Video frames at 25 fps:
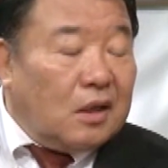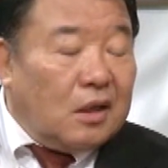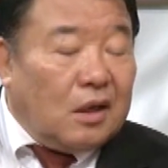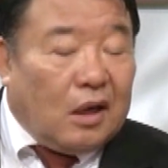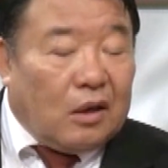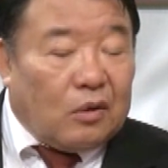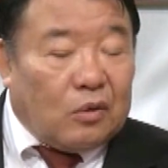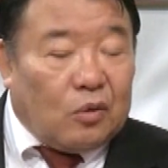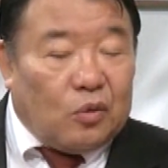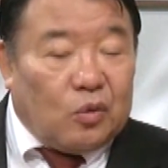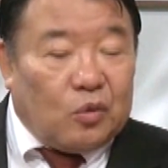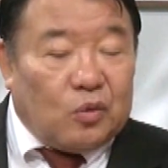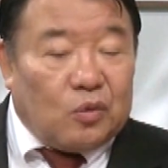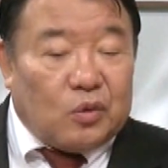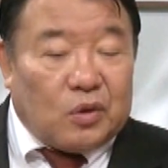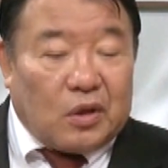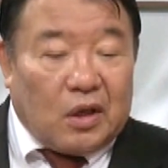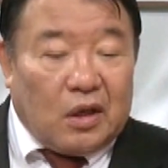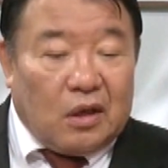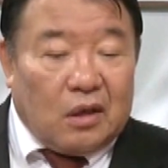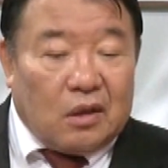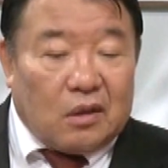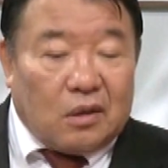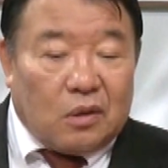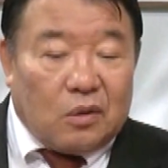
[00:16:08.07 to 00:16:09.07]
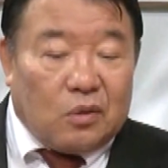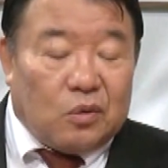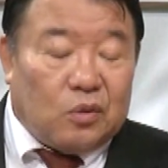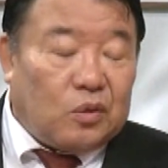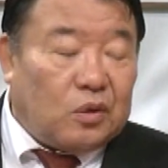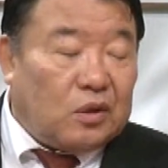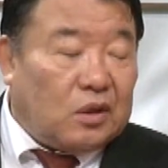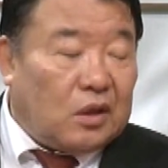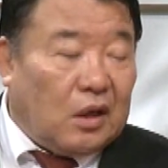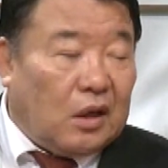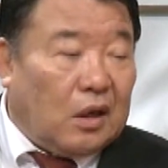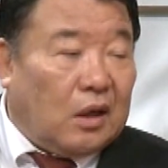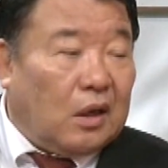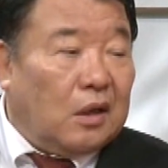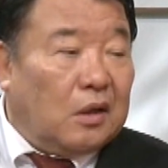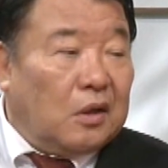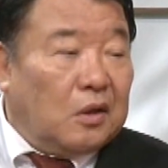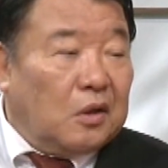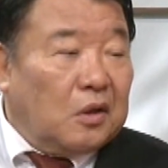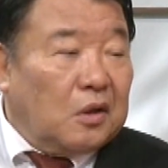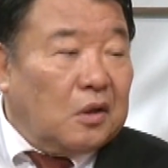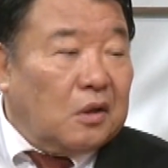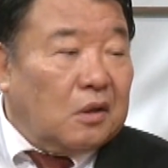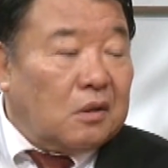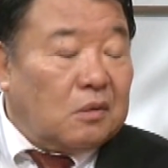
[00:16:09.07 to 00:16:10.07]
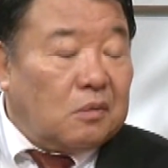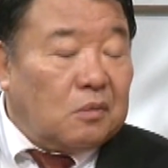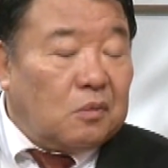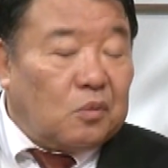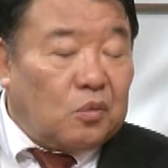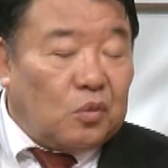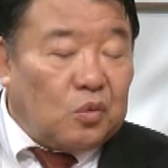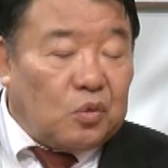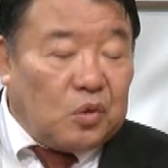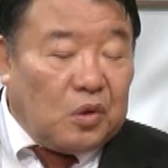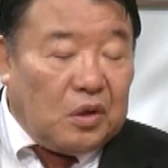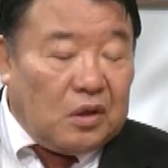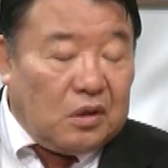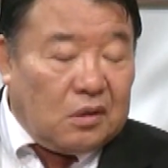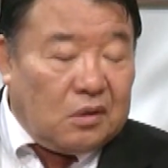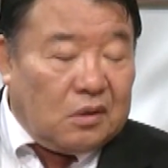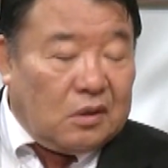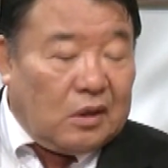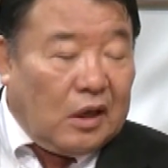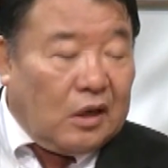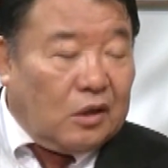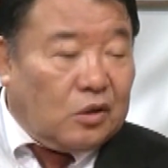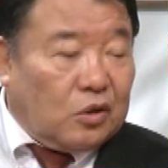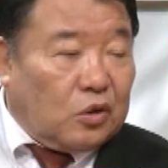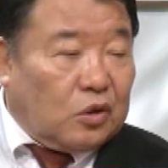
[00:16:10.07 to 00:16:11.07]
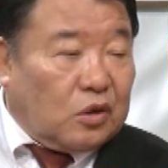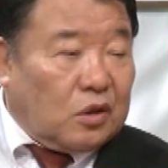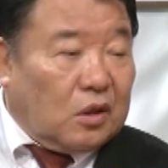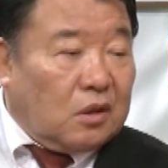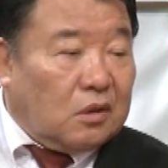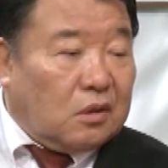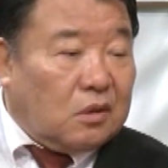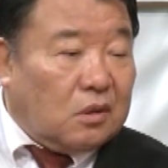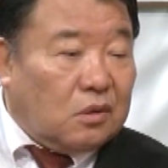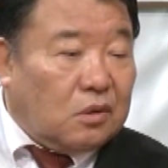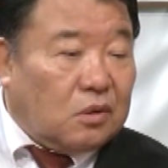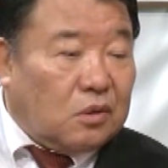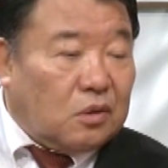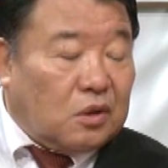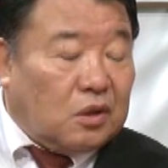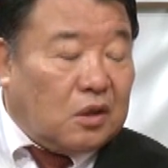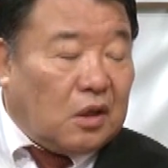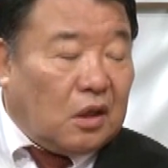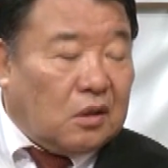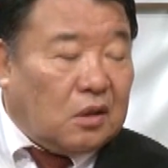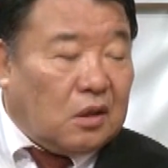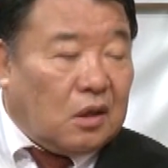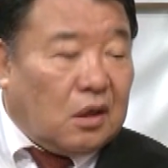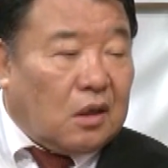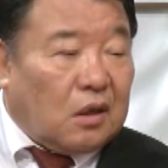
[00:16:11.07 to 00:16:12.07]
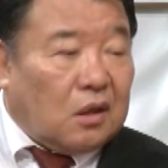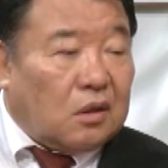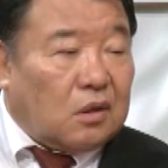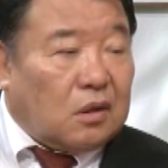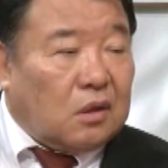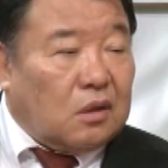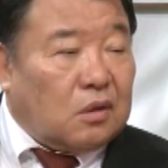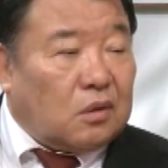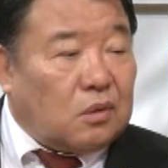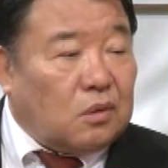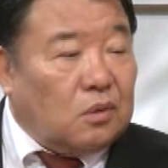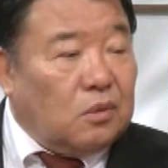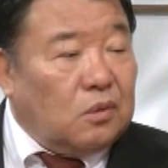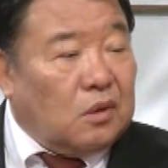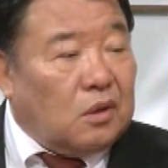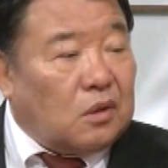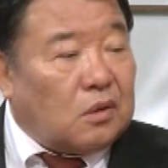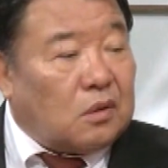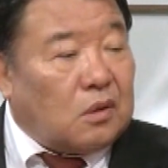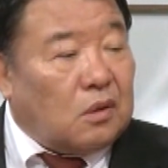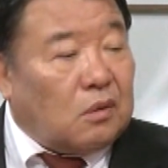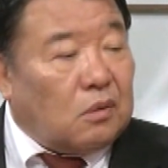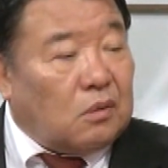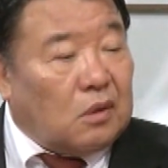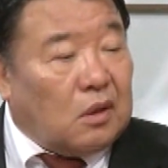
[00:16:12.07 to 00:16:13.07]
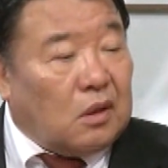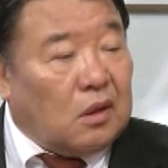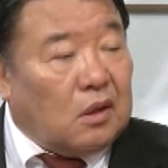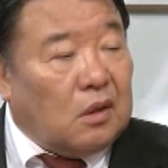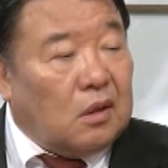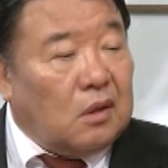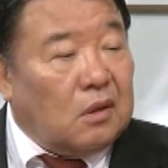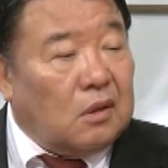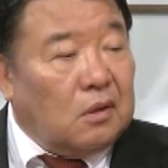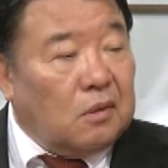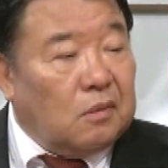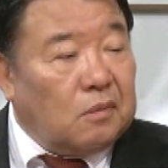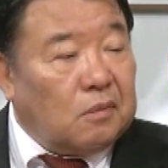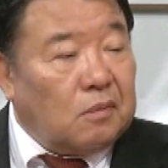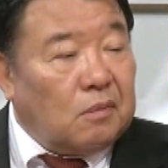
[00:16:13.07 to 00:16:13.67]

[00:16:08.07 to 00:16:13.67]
あの受け入れてるんじゃそれで71年ずるずる来たんじゃないかって気するんですけどねでももっ